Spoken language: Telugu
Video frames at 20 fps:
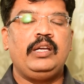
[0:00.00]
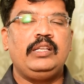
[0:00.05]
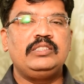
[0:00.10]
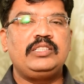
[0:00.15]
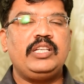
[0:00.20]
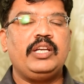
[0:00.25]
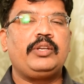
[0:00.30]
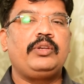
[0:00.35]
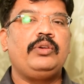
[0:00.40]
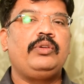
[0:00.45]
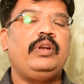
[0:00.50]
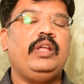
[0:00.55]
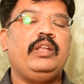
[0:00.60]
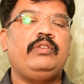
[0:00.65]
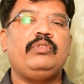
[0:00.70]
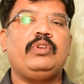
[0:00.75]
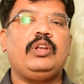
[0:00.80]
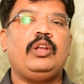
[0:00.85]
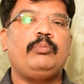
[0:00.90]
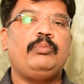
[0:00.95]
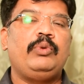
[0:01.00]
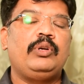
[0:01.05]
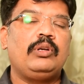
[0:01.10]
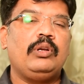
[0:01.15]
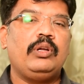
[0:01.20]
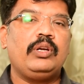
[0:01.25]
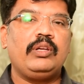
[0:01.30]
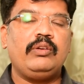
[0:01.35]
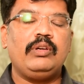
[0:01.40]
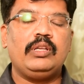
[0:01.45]
ఇన్సెక్యూర్
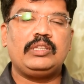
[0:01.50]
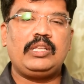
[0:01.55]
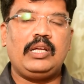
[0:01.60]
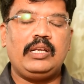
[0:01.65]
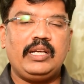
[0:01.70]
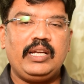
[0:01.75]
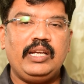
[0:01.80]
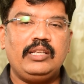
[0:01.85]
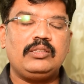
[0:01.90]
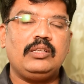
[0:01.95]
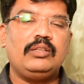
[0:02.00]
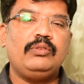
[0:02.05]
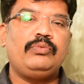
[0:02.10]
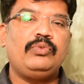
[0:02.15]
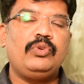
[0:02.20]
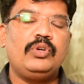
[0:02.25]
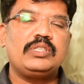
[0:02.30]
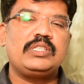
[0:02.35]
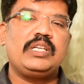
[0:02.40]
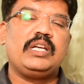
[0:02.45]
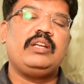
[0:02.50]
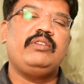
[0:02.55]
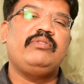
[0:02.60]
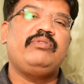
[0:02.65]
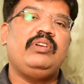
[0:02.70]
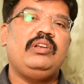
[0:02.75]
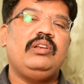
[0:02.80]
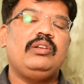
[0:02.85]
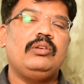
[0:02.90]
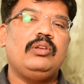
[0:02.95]
ఎన్విరాన్మెంట్లోకి తనకై తను ఫోర్ సెకండ్
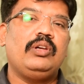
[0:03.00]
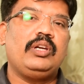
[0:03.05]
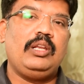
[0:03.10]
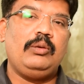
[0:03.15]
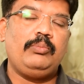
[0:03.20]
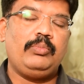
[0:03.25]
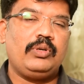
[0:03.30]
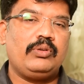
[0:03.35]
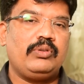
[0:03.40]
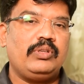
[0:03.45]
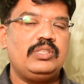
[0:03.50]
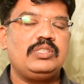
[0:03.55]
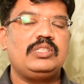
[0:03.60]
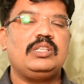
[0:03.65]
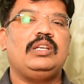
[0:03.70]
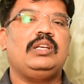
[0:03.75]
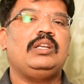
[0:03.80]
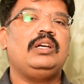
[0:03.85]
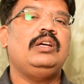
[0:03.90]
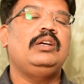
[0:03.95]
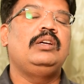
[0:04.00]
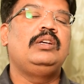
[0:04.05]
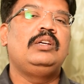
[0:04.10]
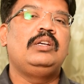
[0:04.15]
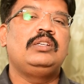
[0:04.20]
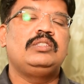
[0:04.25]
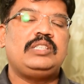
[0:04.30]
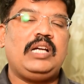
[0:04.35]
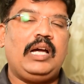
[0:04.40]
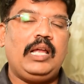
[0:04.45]
ఫీలింగ్లోకి వెళ్ళిపోవడం అనేది జనరల్గా
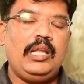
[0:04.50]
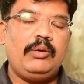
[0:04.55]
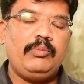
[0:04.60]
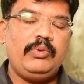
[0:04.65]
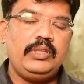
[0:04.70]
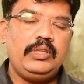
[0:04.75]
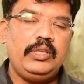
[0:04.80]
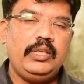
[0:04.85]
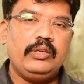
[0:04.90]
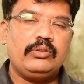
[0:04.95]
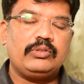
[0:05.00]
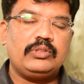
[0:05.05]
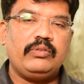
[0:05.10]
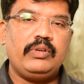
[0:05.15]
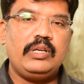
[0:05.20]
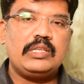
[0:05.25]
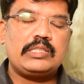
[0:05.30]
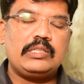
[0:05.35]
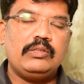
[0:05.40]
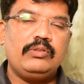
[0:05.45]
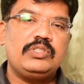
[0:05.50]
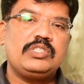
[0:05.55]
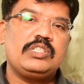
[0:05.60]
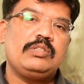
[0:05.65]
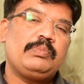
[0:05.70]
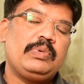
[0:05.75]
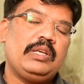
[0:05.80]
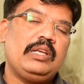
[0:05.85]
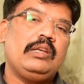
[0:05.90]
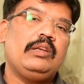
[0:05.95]
చాలామంది యుక్త వయసులో వచ్చిన
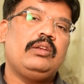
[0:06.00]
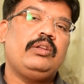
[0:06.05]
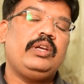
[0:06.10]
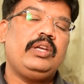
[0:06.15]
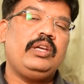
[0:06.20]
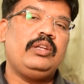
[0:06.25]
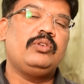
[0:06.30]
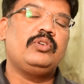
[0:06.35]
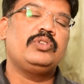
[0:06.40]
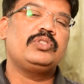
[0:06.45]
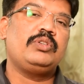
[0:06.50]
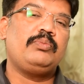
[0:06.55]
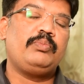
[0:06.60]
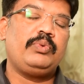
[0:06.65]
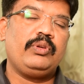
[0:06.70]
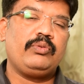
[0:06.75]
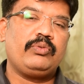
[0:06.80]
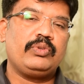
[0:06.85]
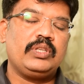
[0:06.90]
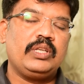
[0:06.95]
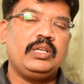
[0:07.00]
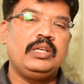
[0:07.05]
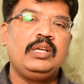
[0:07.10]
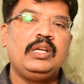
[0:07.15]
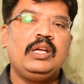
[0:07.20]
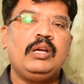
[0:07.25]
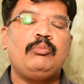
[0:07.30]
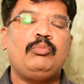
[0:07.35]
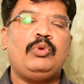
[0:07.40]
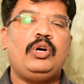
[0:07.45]
పిల్లల్లో ఈరోజు ఇప్పుడు ఉన్న
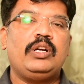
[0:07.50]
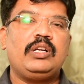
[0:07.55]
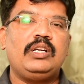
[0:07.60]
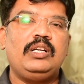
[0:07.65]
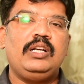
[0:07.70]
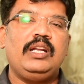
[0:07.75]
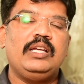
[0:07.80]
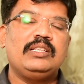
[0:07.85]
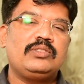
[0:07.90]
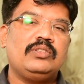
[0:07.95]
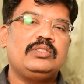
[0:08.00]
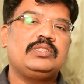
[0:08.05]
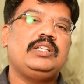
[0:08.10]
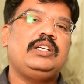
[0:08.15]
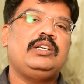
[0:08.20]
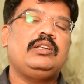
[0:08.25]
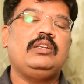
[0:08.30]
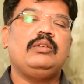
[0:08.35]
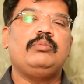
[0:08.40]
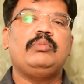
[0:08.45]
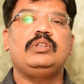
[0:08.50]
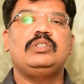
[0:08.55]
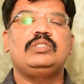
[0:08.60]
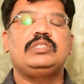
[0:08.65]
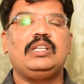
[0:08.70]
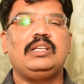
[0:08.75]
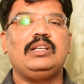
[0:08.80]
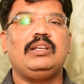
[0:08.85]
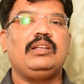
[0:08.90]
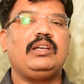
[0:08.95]
మోడర్న్ డే సొసైటీలో మనం
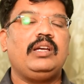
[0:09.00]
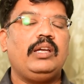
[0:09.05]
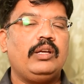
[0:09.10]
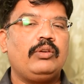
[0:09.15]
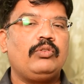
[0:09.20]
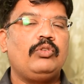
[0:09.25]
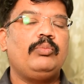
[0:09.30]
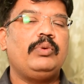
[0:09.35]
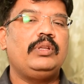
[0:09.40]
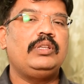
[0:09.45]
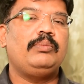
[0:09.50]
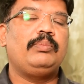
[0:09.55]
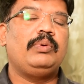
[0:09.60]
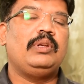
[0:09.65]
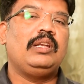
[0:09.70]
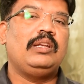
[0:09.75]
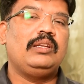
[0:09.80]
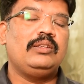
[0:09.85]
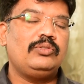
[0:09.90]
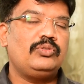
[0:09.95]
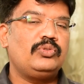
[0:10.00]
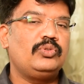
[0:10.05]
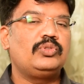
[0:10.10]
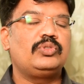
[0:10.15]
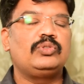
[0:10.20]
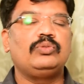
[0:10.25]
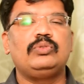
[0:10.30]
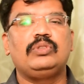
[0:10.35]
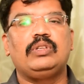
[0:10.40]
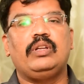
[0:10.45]
జనరల్గా ఎక్కువ మంది పిల్లలను
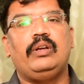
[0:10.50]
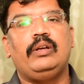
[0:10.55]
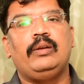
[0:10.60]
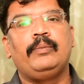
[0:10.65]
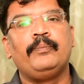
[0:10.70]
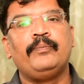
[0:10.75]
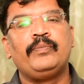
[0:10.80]
చూస్తూ ఉన్నాం